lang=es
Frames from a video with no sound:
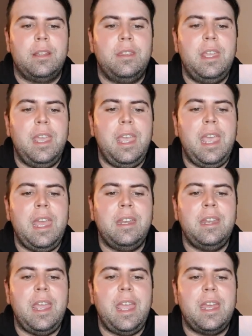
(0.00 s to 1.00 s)
de
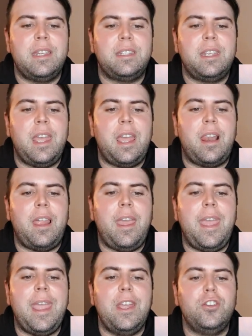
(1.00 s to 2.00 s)

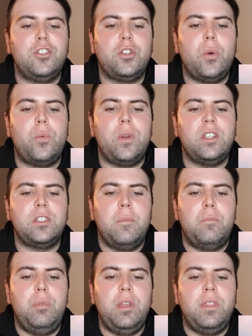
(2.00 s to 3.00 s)
NSLA So Rich
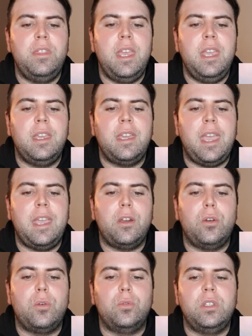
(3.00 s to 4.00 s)
Birthday Cake
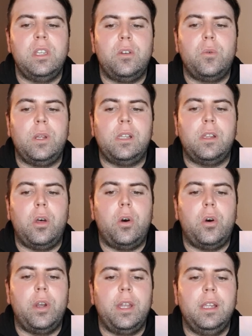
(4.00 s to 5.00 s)
Cuticle
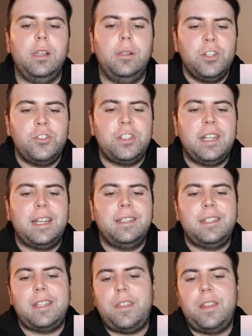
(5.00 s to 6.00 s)
Oil. Nos encanta
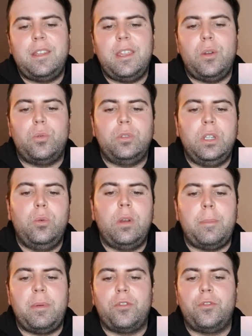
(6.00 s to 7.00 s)
este aceite de
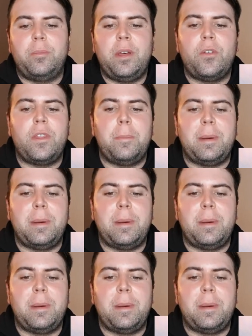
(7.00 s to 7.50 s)
cutícula perfumado de